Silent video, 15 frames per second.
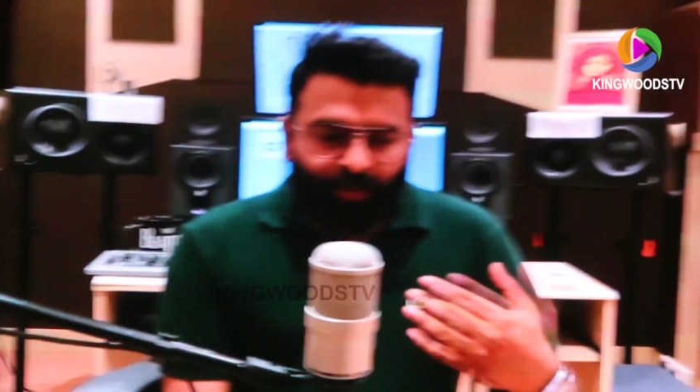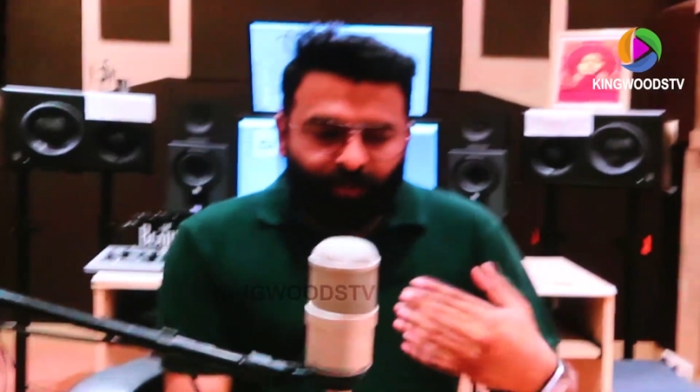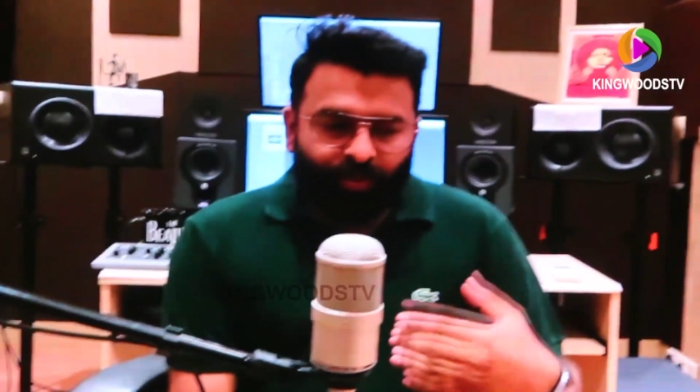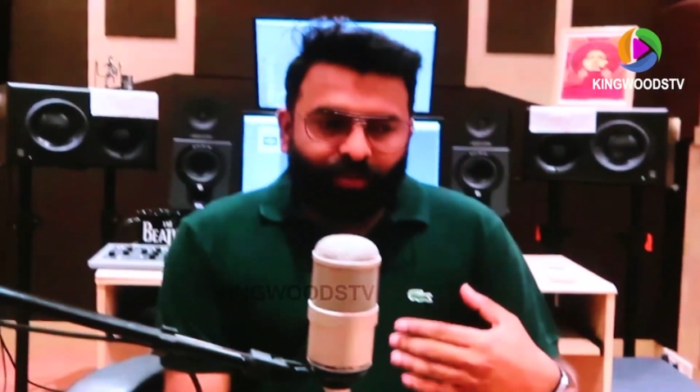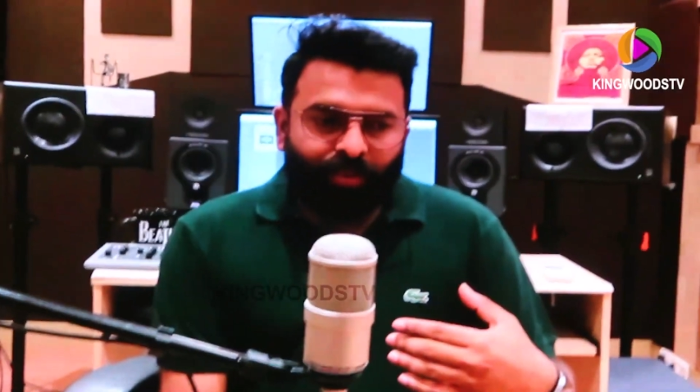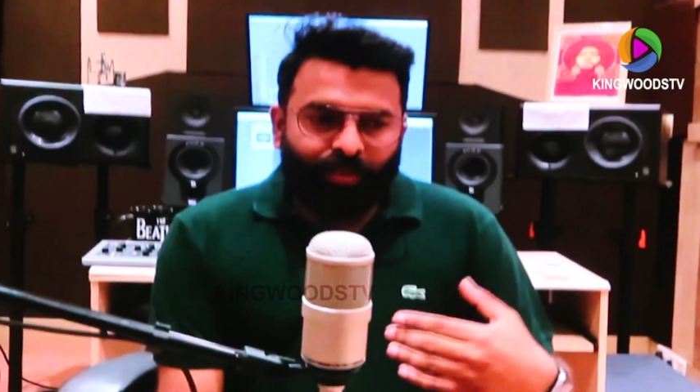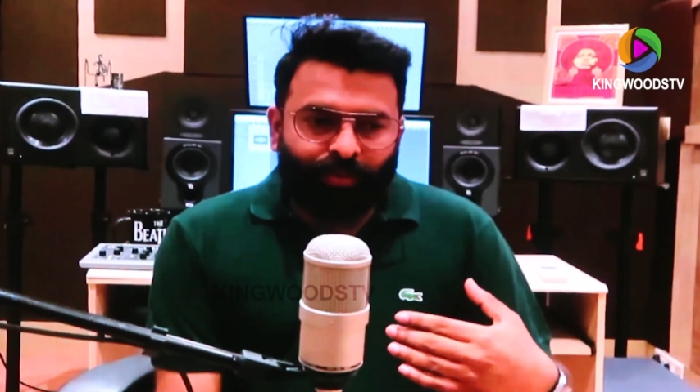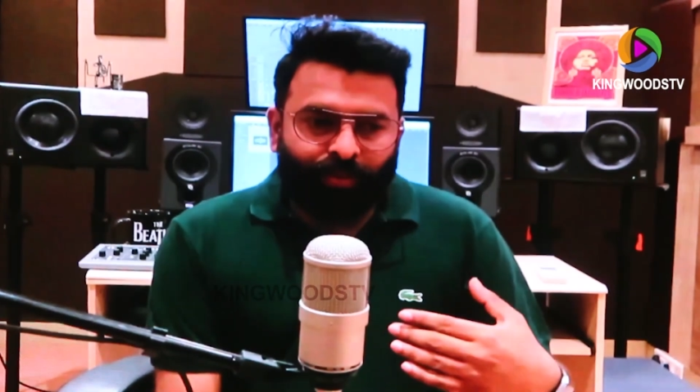
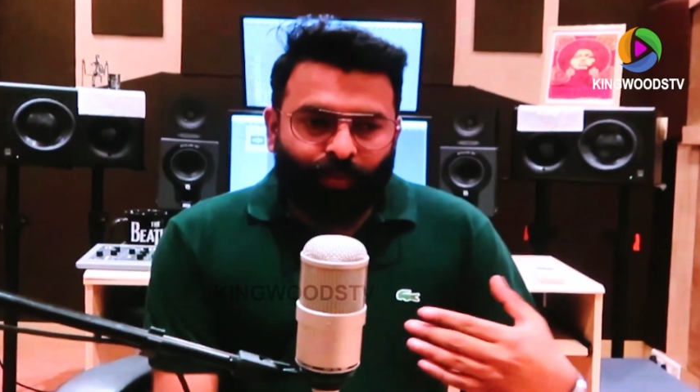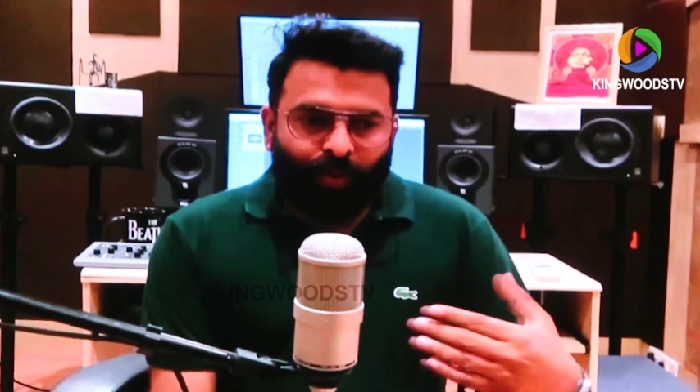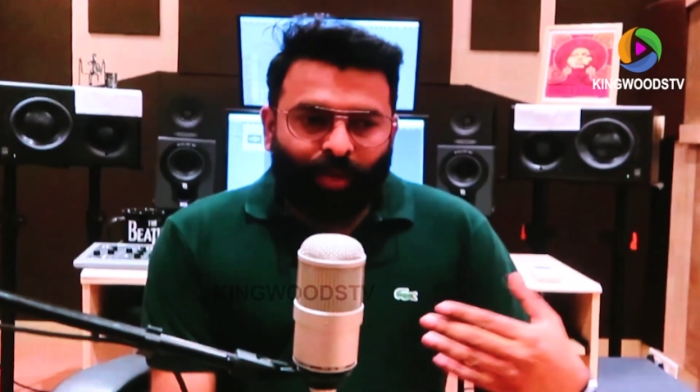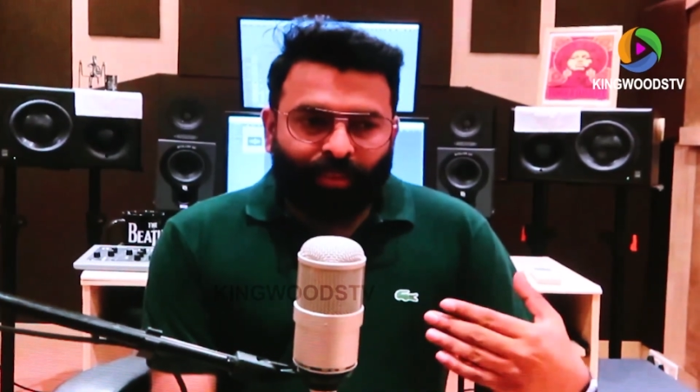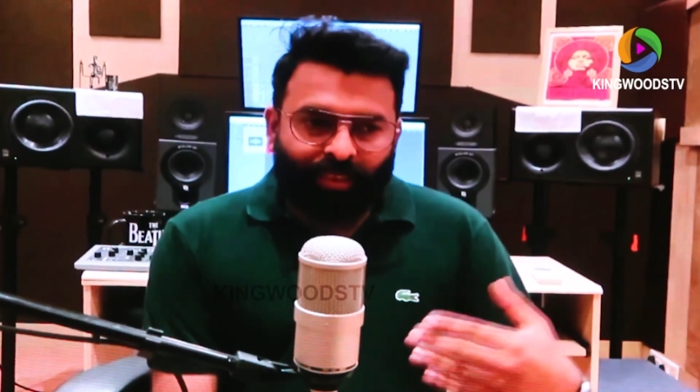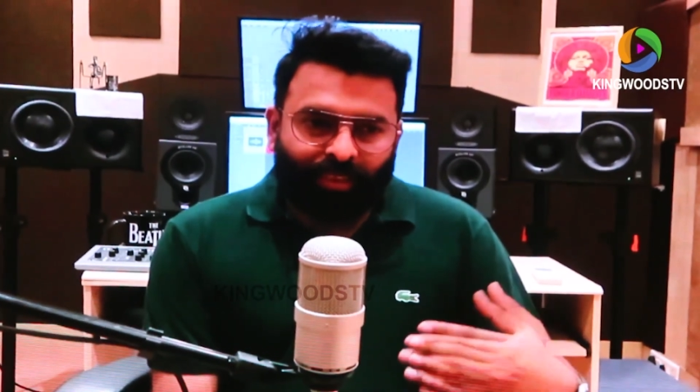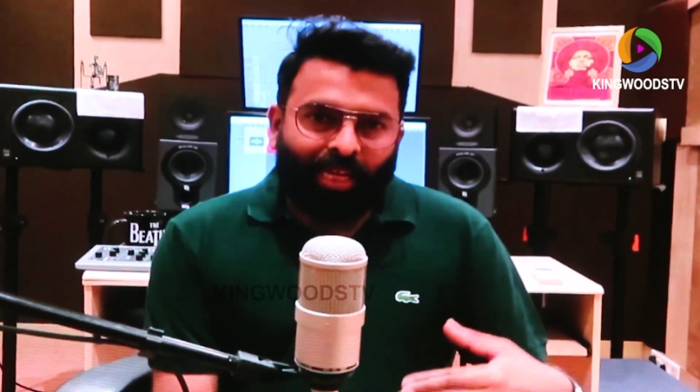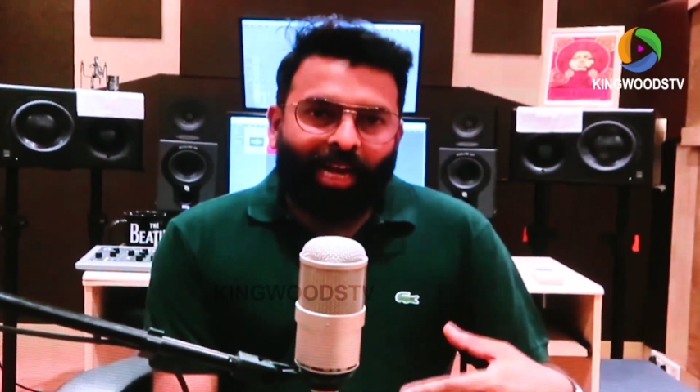வந்து அதை
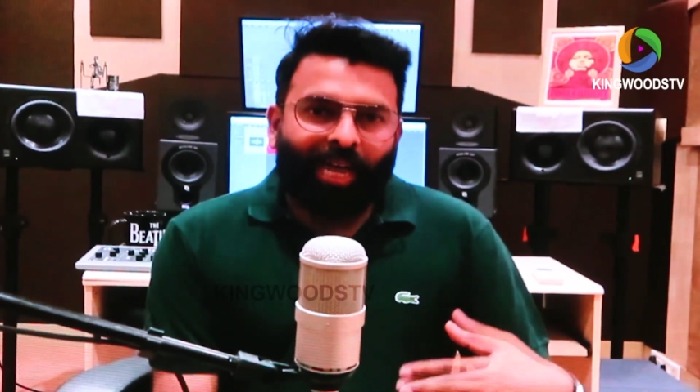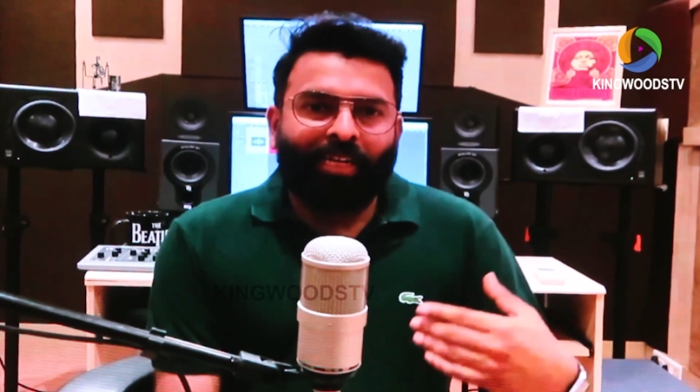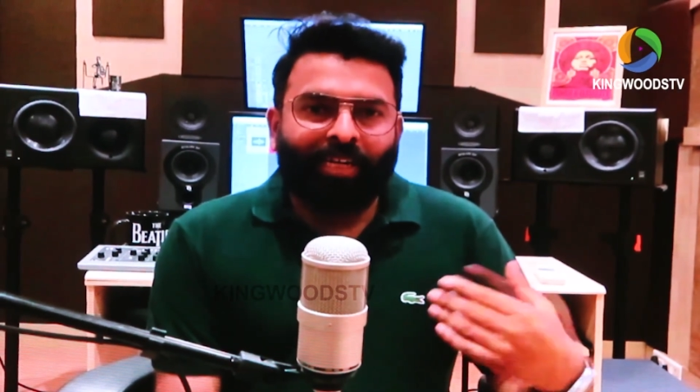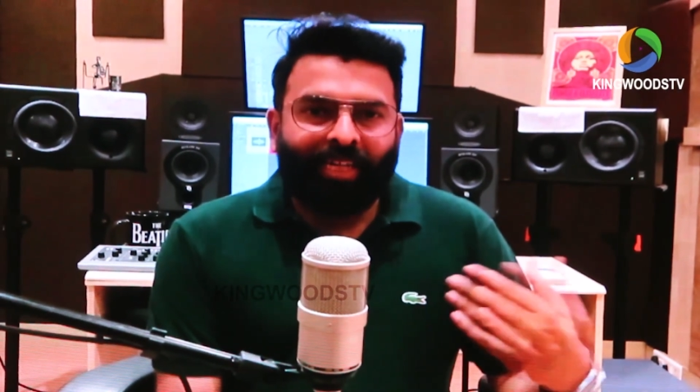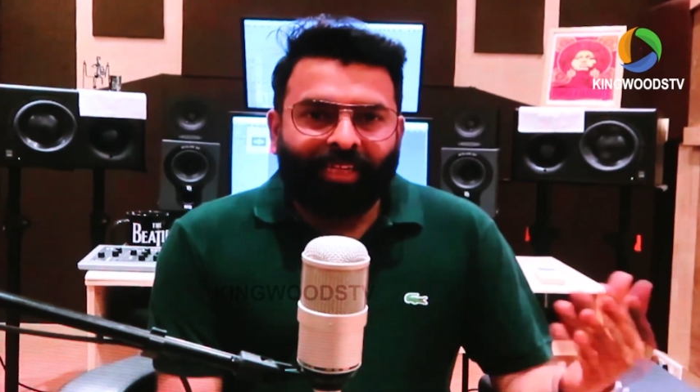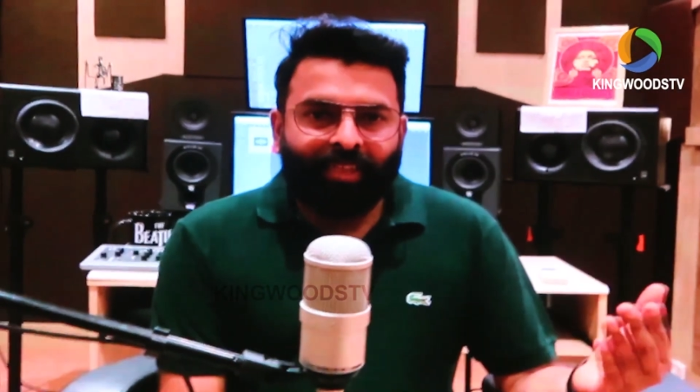தாண்டி